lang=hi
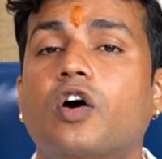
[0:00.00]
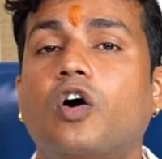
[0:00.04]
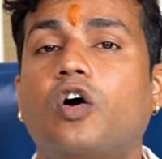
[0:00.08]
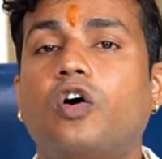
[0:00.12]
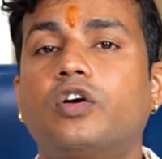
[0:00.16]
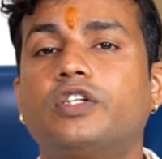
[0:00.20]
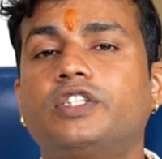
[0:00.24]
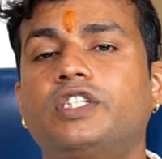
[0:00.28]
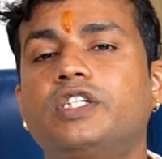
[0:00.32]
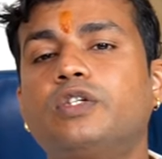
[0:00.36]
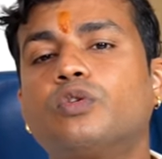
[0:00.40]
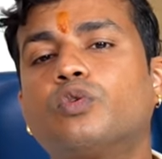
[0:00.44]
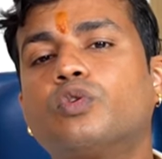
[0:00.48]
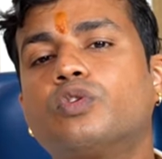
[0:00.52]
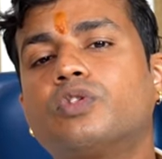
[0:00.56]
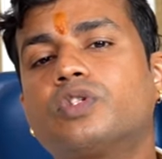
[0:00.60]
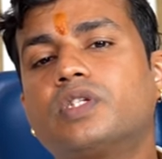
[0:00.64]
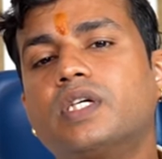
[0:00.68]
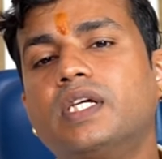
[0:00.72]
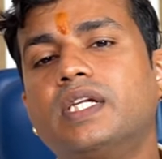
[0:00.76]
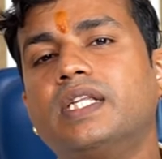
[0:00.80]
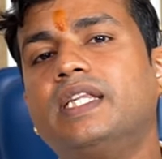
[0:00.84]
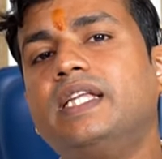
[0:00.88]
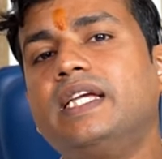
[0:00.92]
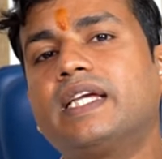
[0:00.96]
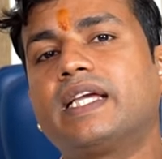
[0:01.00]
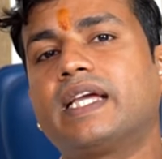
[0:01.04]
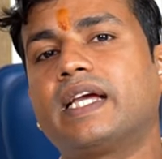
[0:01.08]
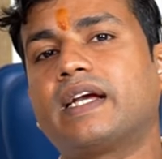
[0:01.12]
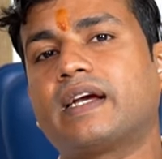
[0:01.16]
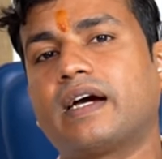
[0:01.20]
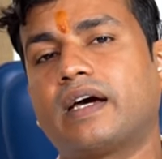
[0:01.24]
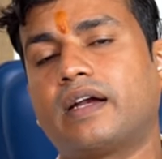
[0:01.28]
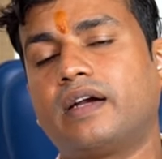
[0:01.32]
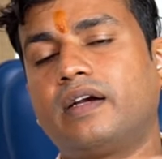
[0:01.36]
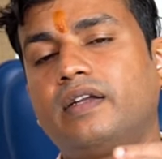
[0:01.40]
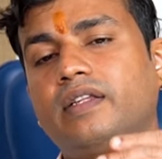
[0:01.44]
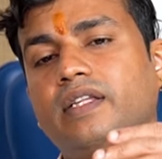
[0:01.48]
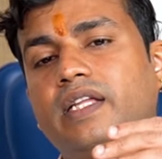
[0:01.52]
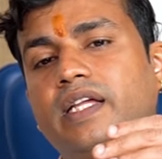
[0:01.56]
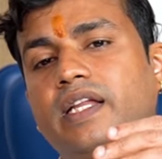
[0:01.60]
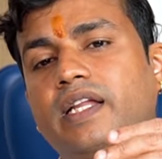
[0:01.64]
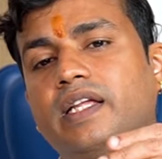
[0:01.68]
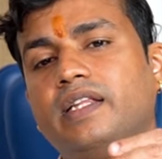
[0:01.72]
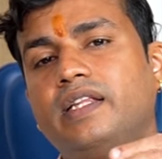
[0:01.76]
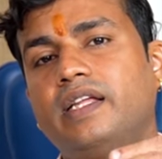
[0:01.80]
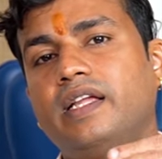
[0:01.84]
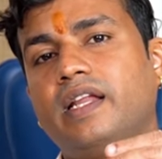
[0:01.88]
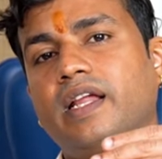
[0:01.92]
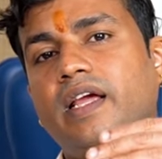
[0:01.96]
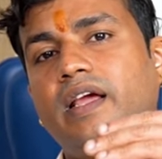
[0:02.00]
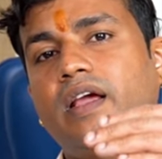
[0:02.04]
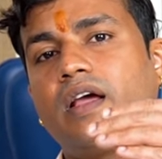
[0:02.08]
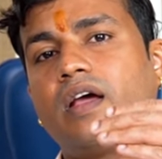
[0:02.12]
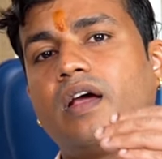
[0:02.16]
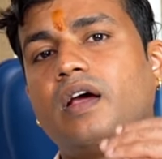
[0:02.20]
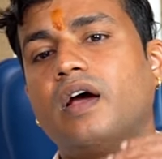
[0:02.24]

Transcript: और जिनको सर्दी के कारण धीरे धीरे